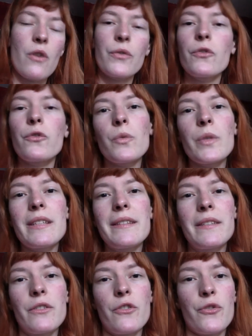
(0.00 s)

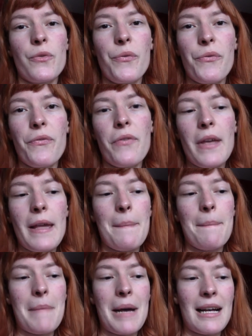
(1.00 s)
ensuite je fais
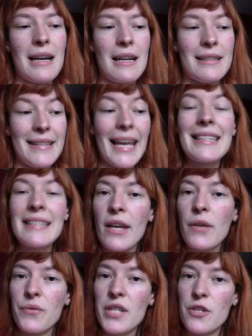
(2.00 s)
ma dernière
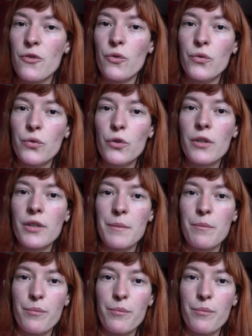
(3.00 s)
fiche de cours